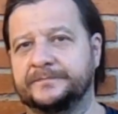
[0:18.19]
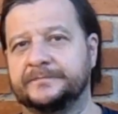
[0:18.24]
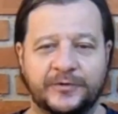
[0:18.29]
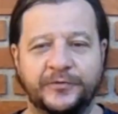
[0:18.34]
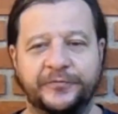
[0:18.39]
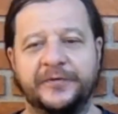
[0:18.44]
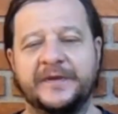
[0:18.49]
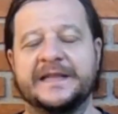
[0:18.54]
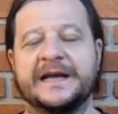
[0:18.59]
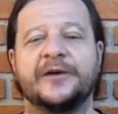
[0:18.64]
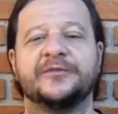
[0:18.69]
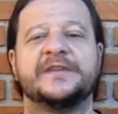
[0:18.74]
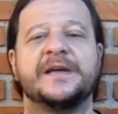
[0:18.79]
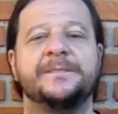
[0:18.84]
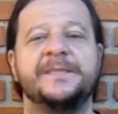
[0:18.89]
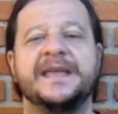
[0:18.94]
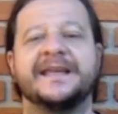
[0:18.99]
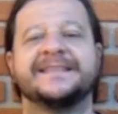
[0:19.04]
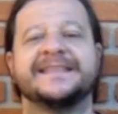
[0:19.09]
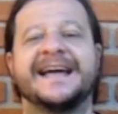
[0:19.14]
No final da
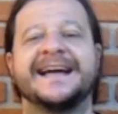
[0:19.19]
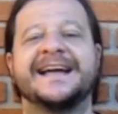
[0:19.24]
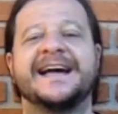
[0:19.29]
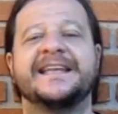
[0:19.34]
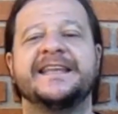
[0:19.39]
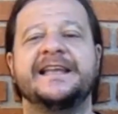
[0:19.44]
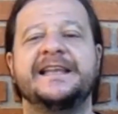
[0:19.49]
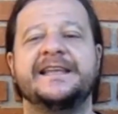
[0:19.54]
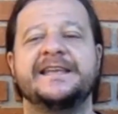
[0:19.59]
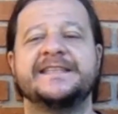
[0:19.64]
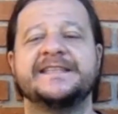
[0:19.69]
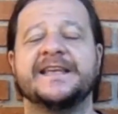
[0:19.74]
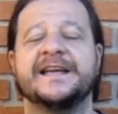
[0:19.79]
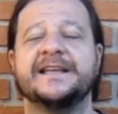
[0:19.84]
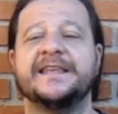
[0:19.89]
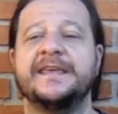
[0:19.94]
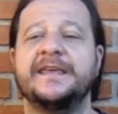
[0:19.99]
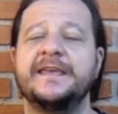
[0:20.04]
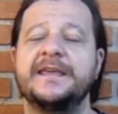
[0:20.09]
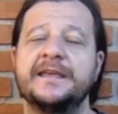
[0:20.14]
minha tagarelice
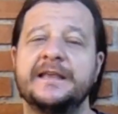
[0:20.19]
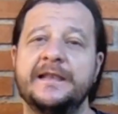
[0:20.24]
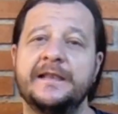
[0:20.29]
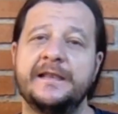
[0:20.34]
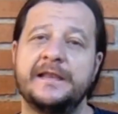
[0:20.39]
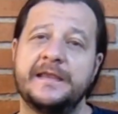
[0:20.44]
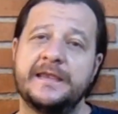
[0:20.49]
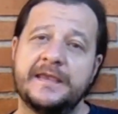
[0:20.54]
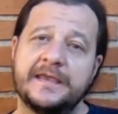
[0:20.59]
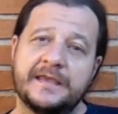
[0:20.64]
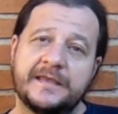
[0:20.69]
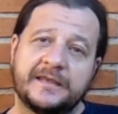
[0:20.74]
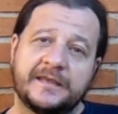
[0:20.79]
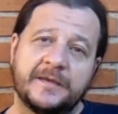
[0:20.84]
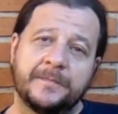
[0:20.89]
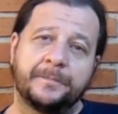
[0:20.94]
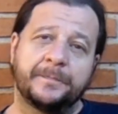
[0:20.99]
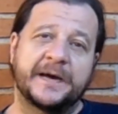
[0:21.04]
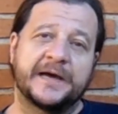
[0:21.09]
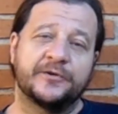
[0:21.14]
aqui,
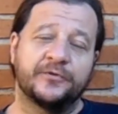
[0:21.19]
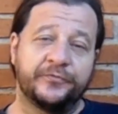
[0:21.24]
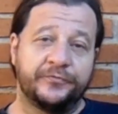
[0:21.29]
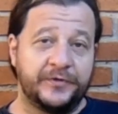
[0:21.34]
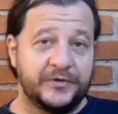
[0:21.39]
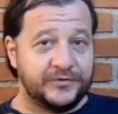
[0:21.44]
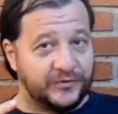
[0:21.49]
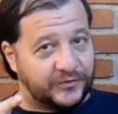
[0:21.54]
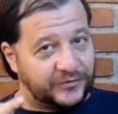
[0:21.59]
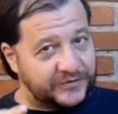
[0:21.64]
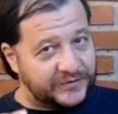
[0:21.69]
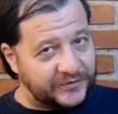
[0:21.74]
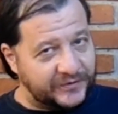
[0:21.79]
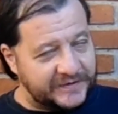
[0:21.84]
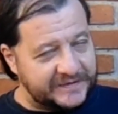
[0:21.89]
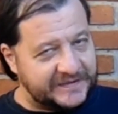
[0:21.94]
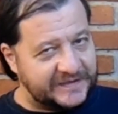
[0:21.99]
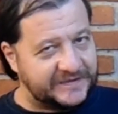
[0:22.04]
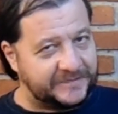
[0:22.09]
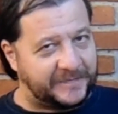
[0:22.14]
link para o vídeo que os
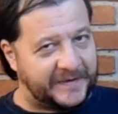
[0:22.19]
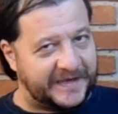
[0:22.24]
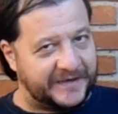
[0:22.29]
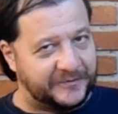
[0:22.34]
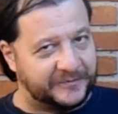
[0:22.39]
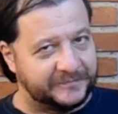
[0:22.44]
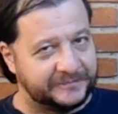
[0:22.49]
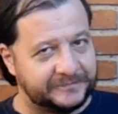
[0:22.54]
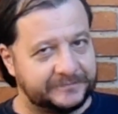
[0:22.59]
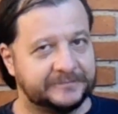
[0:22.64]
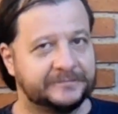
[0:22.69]
senhores esperam.